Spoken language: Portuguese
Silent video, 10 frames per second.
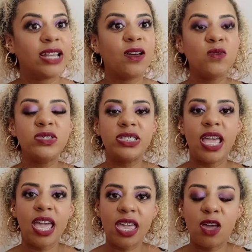a não
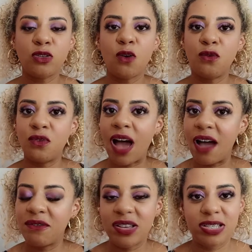ser que eu não
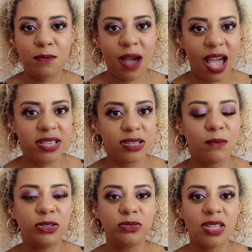vá fazer mais a
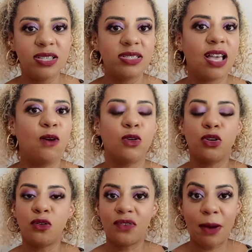manutenção, que eu
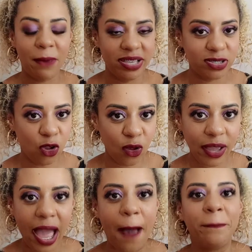não vá mais
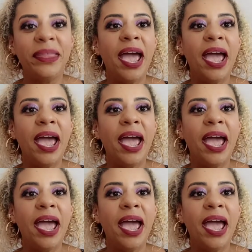colocar.